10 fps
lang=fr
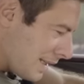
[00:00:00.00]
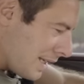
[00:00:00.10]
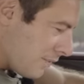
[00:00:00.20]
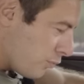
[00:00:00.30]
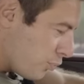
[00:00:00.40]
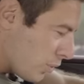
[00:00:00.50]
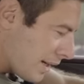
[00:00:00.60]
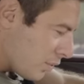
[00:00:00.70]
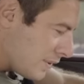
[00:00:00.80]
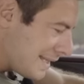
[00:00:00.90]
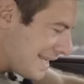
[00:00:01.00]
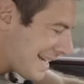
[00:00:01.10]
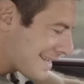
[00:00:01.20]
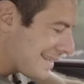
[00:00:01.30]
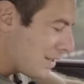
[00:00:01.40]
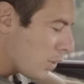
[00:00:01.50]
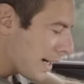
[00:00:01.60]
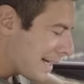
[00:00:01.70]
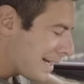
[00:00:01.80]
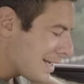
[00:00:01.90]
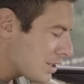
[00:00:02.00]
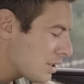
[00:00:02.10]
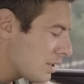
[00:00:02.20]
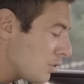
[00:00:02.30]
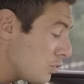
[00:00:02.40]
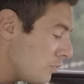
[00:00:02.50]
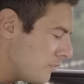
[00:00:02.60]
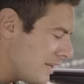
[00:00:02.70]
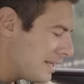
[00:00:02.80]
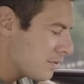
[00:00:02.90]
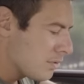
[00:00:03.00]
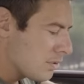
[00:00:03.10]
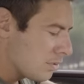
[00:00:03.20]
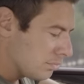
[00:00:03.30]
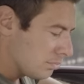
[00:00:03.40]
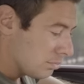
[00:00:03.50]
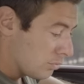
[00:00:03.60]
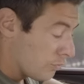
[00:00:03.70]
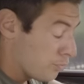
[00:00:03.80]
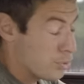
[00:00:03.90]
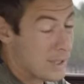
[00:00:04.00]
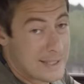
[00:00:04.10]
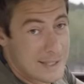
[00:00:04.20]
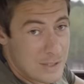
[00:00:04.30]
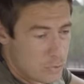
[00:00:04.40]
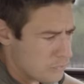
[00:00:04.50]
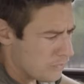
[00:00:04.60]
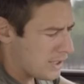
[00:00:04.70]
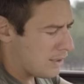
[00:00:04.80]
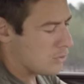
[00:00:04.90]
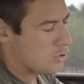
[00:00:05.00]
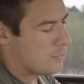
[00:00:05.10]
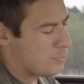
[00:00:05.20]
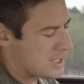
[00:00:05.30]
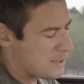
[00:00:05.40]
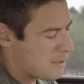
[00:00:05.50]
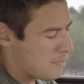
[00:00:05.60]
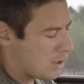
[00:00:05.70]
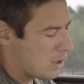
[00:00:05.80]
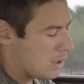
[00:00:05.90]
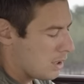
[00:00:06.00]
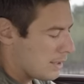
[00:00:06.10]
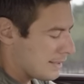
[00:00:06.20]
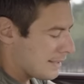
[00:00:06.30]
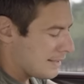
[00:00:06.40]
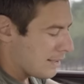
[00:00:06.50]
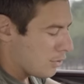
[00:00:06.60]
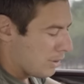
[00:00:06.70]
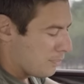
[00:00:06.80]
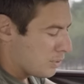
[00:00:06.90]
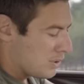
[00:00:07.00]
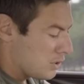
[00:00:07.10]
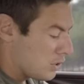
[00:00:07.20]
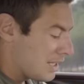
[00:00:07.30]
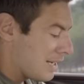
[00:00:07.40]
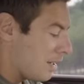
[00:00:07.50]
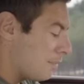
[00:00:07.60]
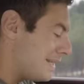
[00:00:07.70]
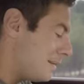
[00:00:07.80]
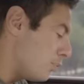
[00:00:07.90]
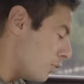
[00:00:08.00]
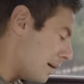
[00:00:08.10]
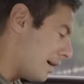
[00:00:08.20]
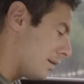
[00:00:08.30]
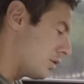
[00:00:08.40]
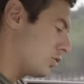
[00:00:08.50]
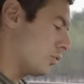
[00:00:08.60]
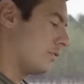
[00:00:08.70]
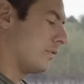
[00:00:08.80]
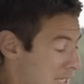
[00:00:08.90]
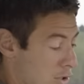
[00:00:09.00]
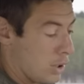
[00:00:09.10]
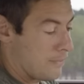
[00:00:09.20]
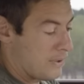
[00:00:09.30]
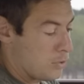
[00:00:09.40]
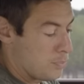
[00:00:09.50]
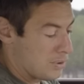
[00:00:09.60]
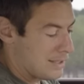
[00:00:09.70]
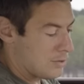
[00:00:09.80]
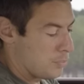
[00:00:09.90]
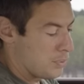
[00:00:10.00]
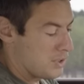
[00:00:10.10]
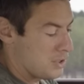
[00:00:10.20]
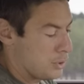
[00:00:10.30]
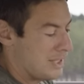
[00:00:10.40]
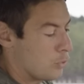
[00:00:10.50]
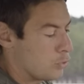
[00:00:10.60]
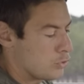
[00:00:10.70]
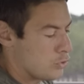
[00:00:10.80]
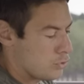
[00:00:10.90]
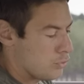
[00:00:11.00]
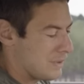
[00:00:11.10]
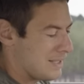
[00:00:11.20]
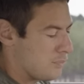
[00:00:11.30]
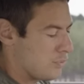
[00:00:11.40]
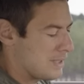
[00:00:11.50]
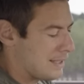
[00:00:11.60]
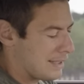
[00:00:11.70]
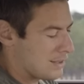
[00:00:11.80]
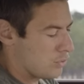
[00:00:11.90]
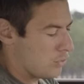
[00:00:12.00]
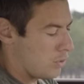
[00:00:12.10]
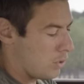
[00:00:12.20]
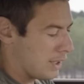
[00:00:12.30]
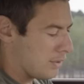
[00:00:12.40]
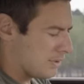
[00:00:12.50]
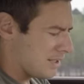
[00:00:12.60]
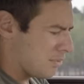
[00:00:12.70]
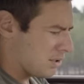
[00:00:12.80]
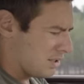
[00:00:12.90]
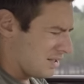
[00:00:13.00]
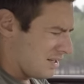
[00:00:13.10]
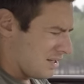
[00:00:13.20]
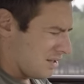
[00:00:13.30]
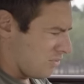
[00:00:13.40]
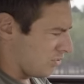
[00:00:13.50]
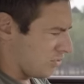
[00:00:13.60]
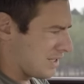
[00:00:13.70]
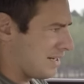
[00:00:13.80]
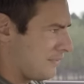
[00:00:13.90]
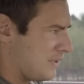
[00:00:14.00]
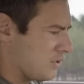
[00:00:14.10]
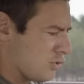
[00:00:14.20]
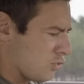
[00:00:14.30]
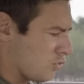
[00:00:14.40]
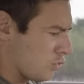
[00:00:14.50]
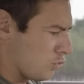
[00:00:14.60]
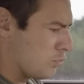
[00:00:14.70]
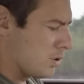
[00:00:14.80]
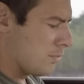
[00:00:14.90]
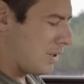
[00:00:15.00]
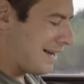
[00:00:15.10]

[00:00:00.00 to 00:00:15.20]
Et vous pourrez aussi accéder au réglage du véhicule vous pourrez quasi tout faire. Seul petit bémol, cet écran est positionné un petit peu bas, je trouve. Il aurait fallu peut-être le positionner au-dessus des bus d'aération orientables. En tout cas, les finitions sont tout bonnement